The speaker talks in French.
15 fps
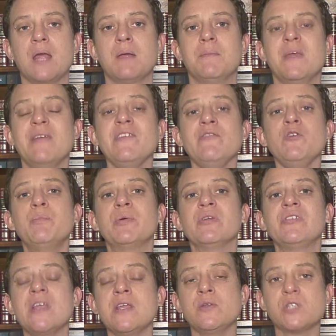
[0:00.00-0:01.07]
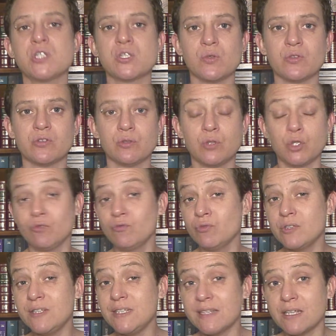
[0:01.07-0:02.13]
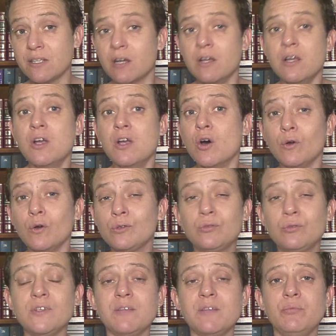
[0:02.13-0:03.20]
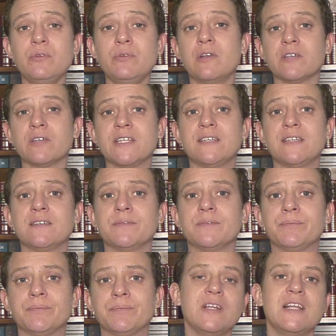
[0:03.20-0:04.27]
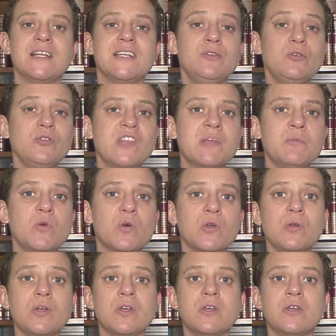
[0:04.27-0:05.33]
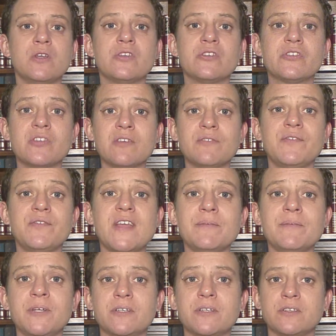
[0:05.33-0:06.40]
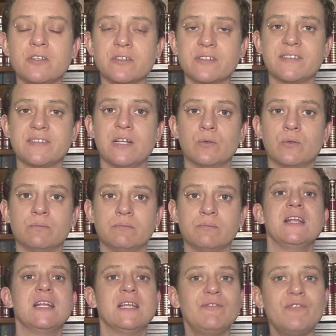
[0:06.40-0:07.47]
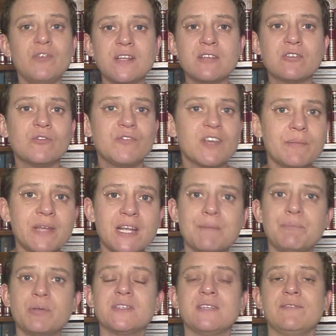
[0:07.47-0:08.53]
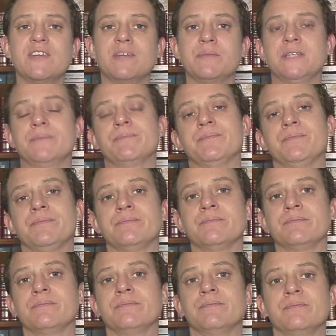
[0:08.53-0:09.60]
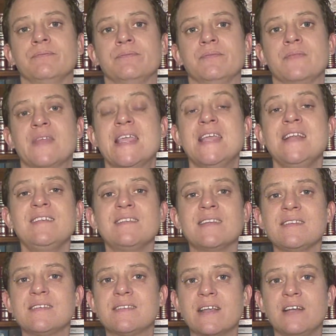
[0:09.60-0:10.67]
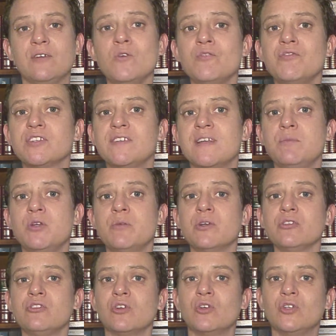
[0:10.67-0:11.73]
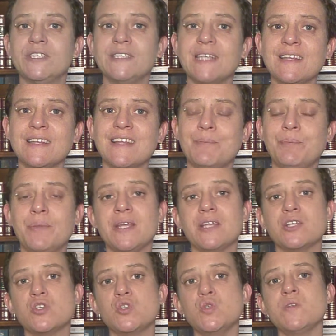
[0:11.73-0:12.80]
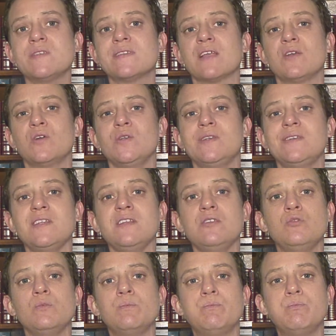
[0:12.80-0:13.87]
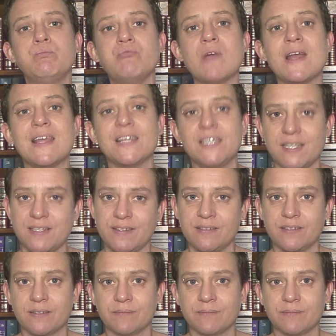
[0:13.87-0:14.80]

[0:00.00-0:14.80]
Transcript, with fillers: Mais avez-vous pensé à une chose que je vous dis d'ailleurs au tout début de l'enquête Les deux amoureux s'enferment dans le salon. Les fenêtres sont fermées, la porte est fermée. Et ils s'installent confortablement sur le canapé juste à côté du poêle à gaz.